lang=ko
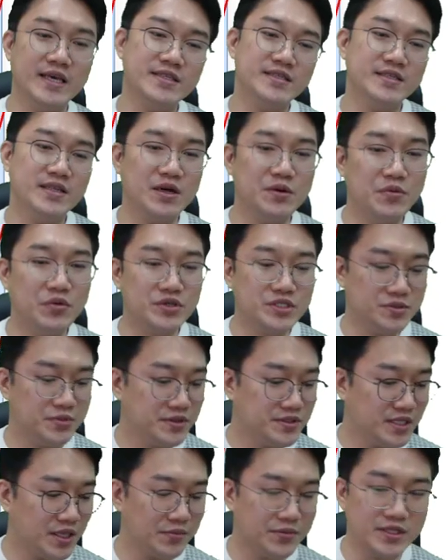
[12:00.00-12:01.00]
케이스라
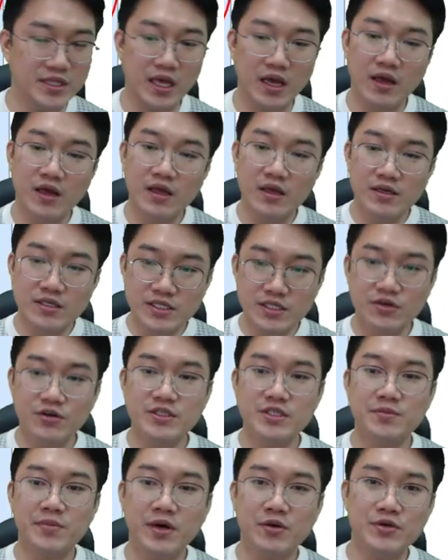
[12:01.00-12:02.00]
보시면 됩니다
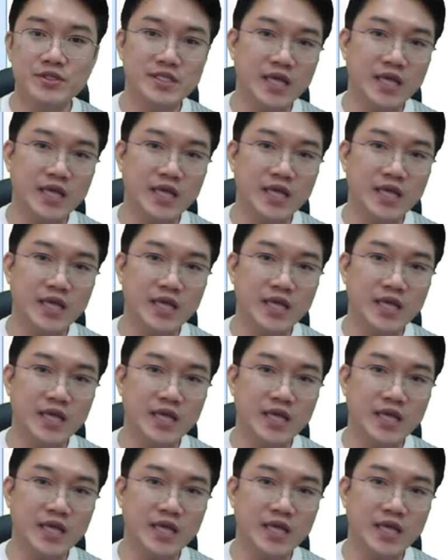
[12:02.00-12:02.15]
그것이 바로